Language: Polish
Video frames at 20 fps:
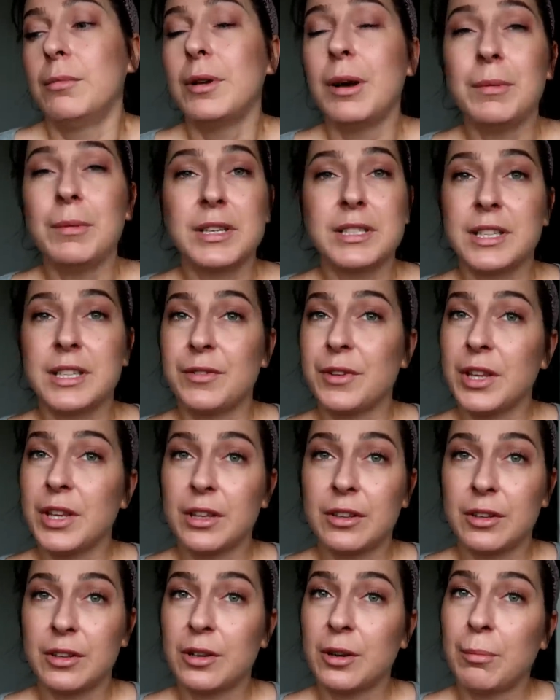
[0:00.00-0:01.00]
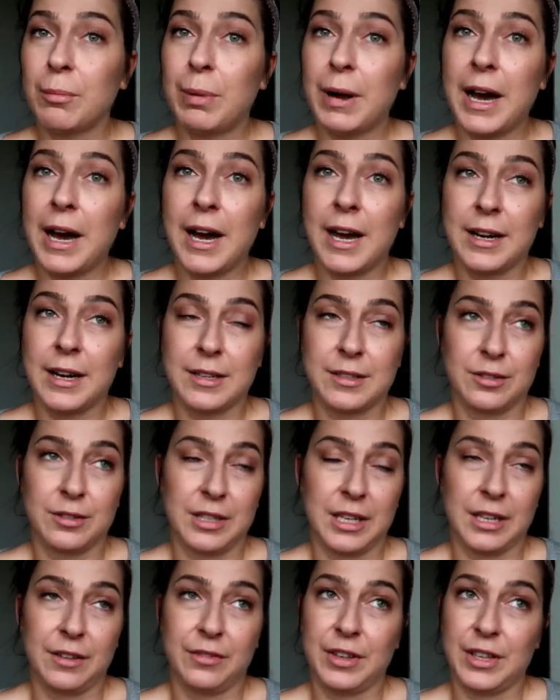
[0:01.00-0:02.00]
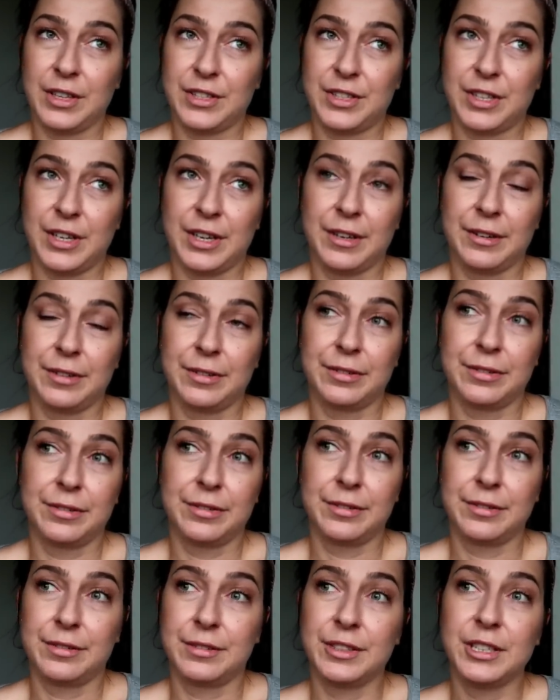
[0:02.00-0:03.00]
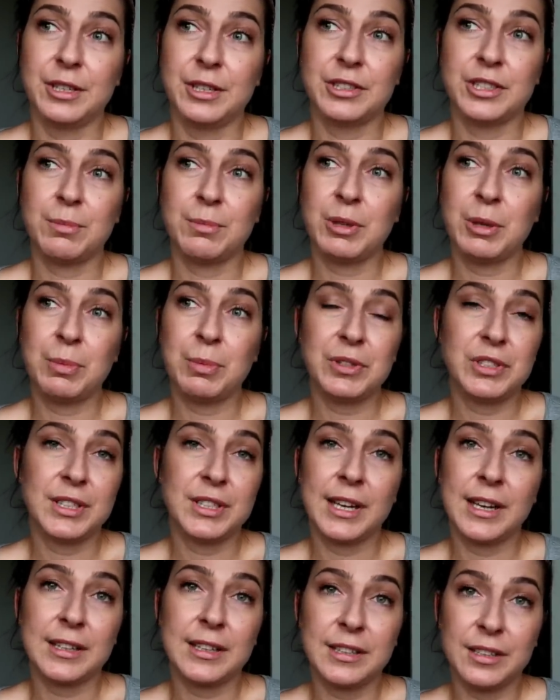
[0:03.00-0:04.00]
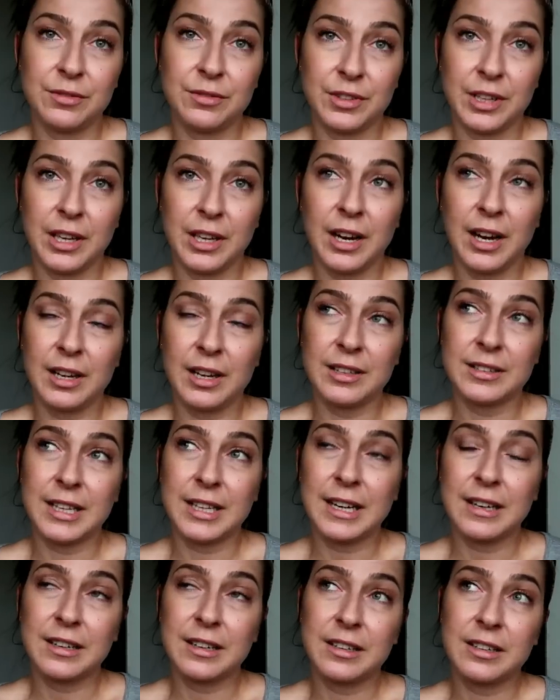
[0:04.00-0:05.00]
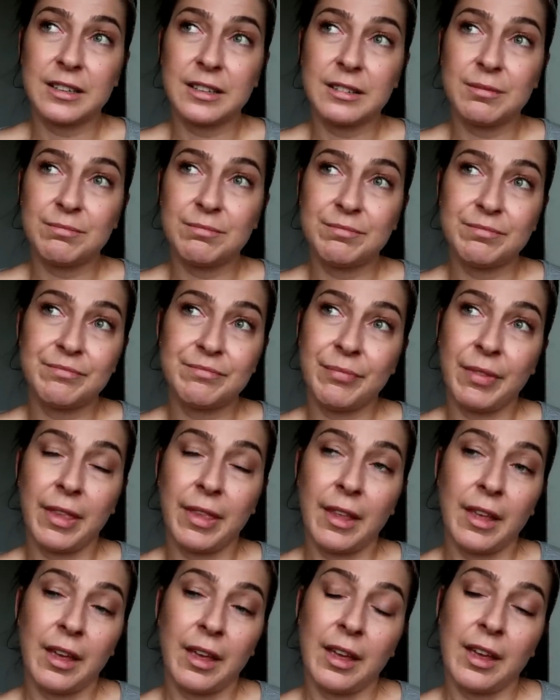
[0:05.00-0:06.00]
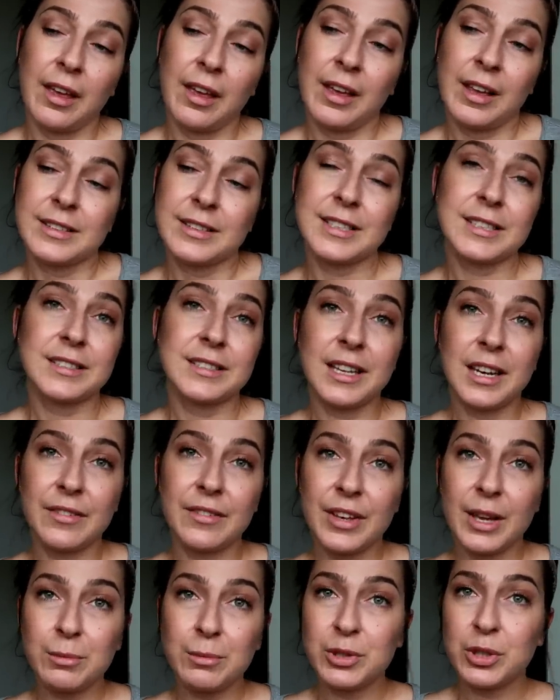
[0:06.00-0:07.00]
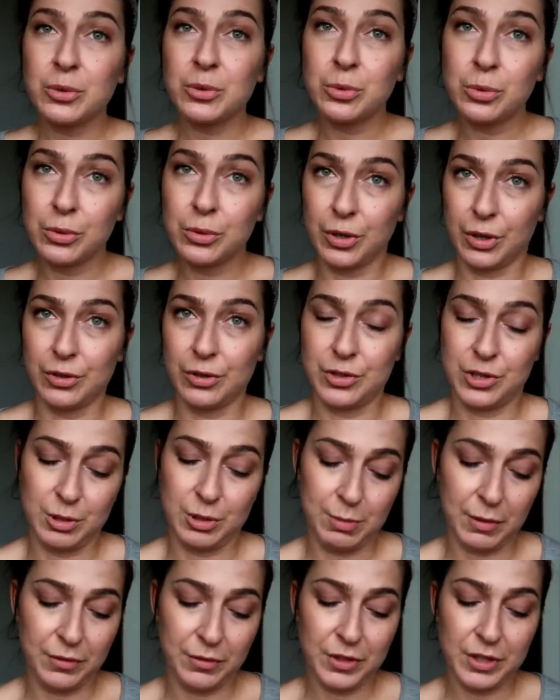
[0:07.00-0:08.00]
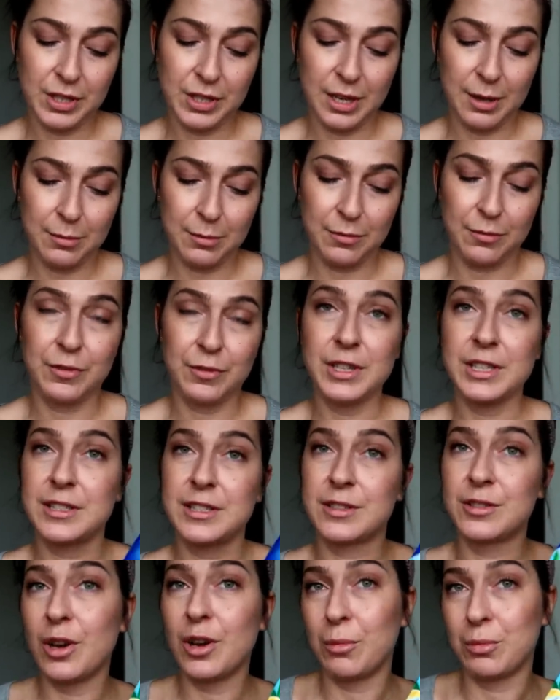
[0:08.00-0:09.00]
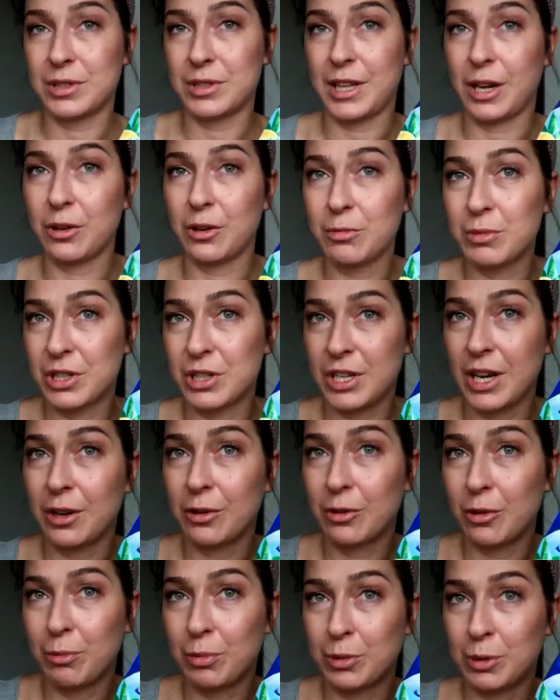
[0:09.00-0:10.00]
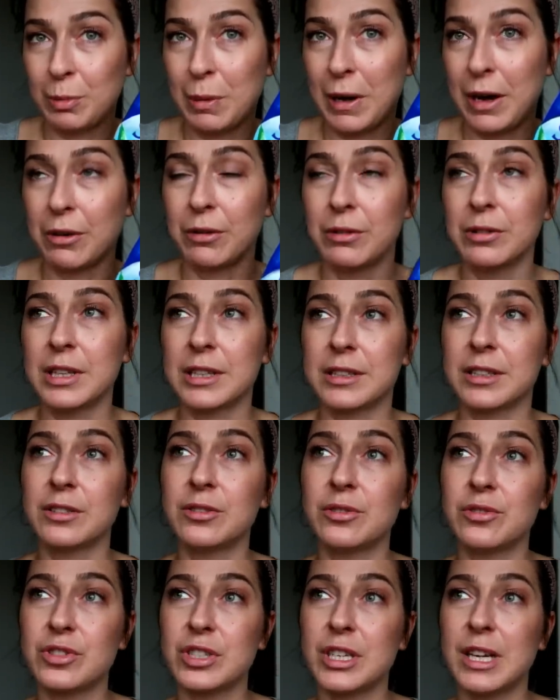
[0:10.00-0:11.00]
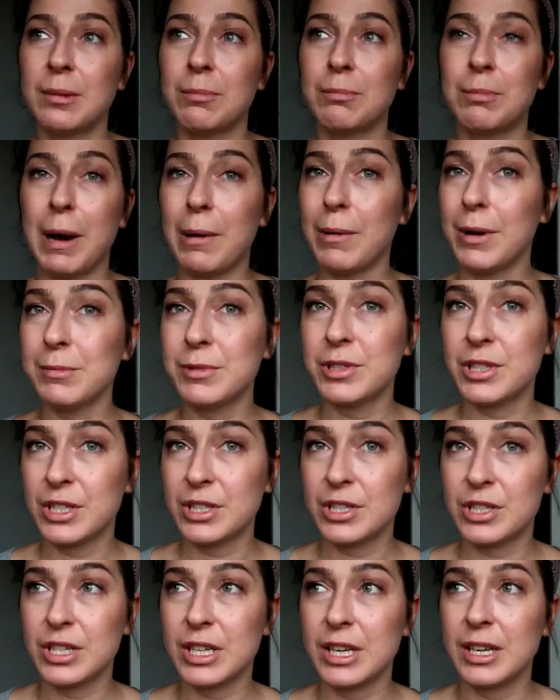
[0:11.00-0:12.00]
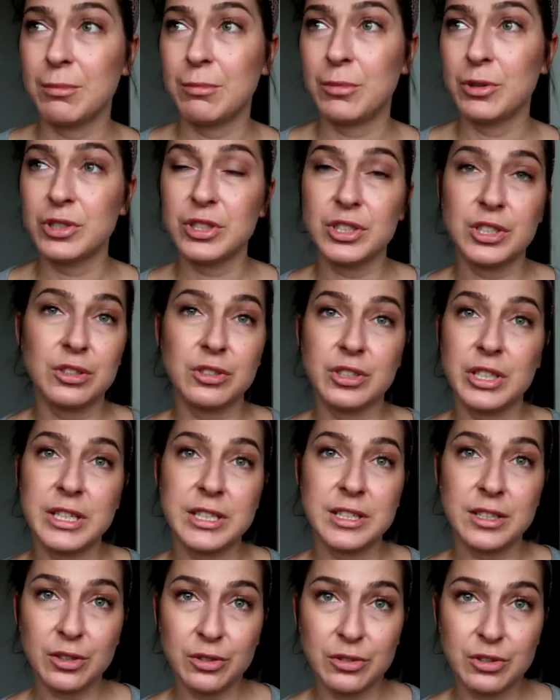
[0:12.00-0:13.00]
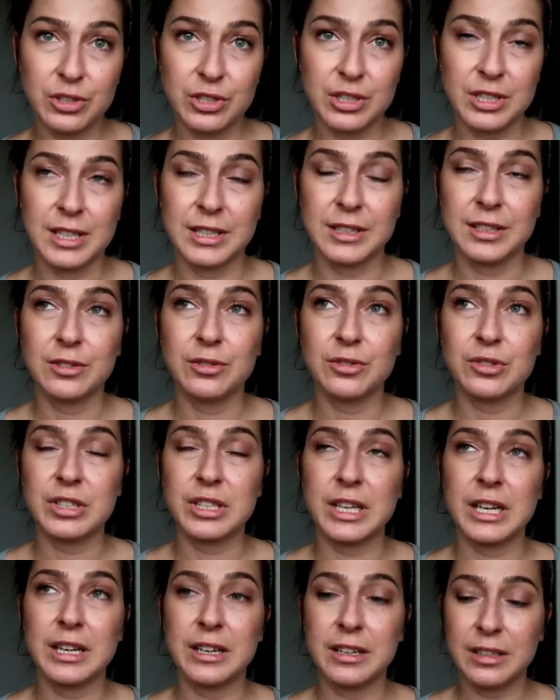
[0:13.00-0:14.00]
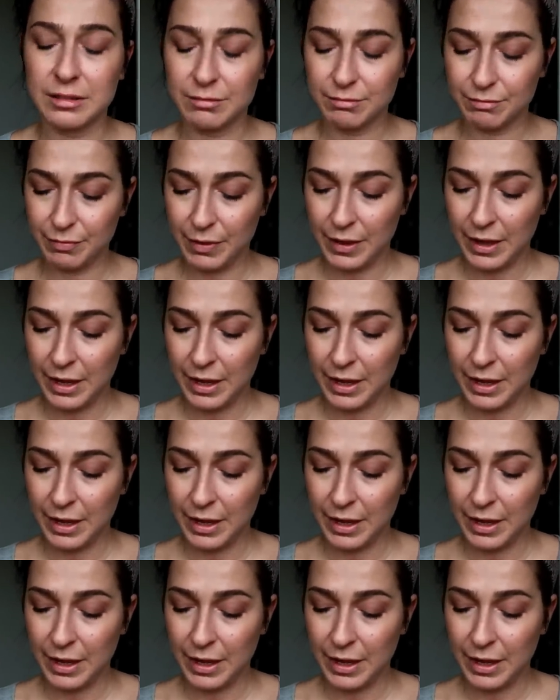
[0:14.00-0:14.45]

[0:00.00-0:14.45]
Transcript: Byłam nastawiona do tego bardzo, tak wiecie, nie żeby nie powiedzieć negatywnie, ale tak Zastanawiałam się długo, czy powinnam wyjść z domu z taką mieszanką pod pachą, dlatego że bałam się, że może się to źle skończyć, dlatego że...